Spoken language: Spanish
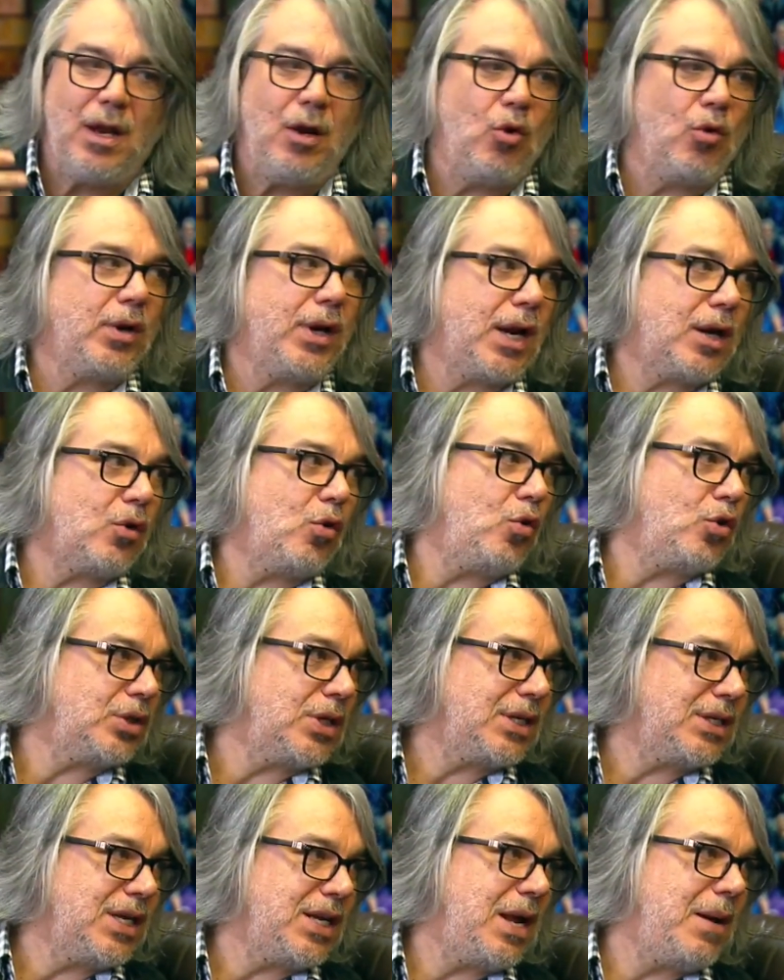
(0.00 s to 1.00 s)
lograr
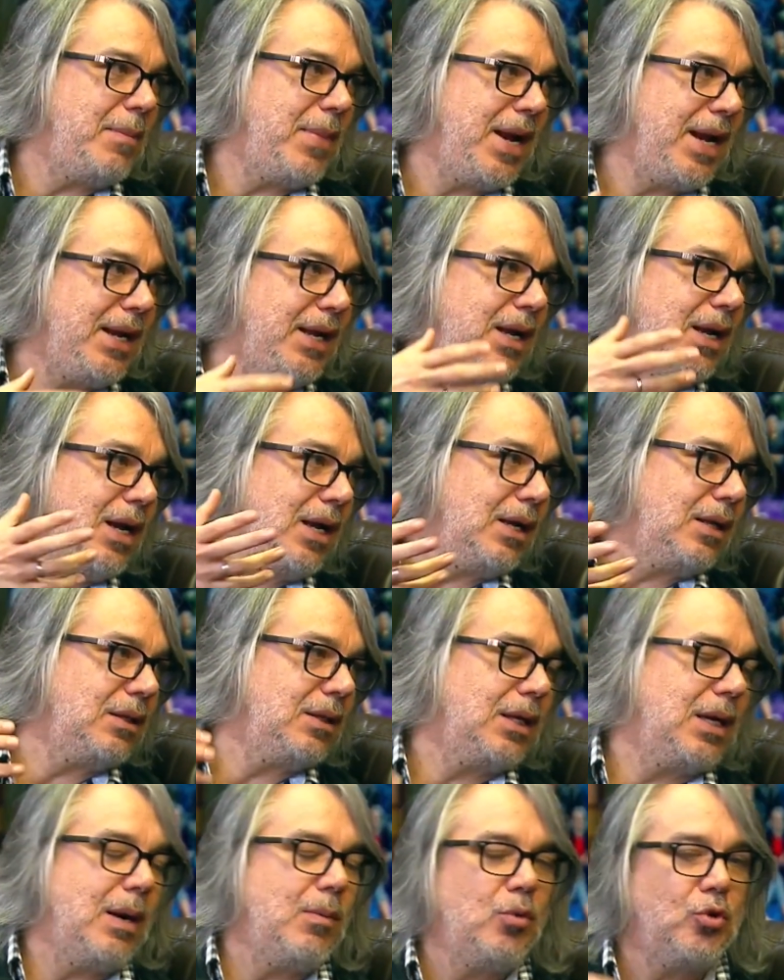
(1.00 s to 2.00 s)
cosas en América,
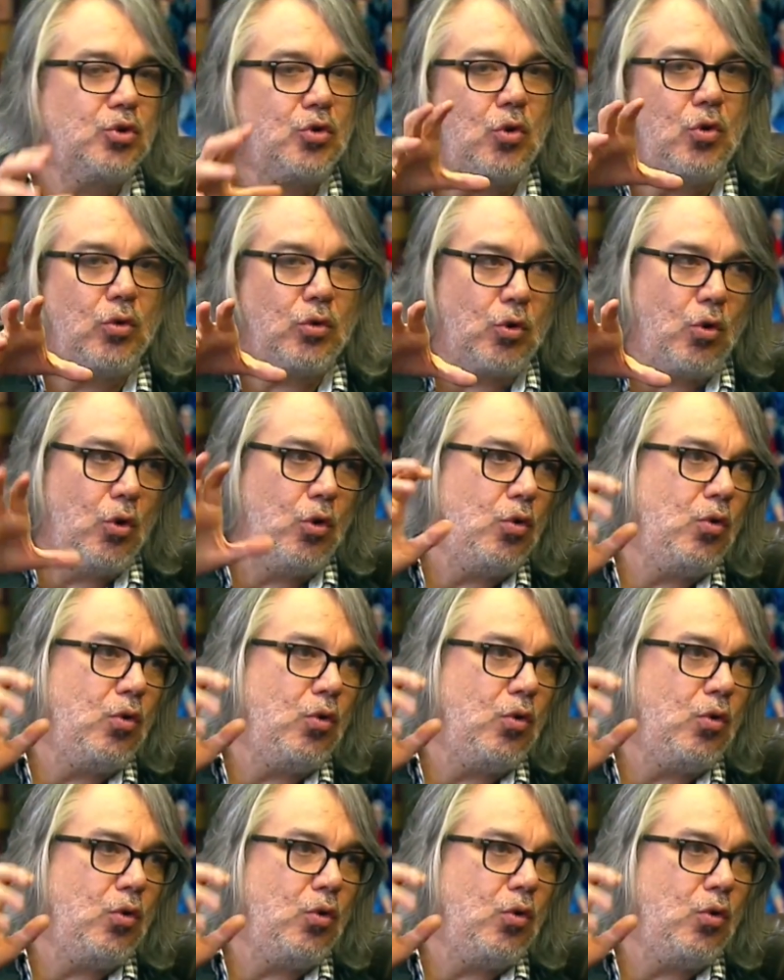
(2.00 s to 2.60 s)
digamos, con, con,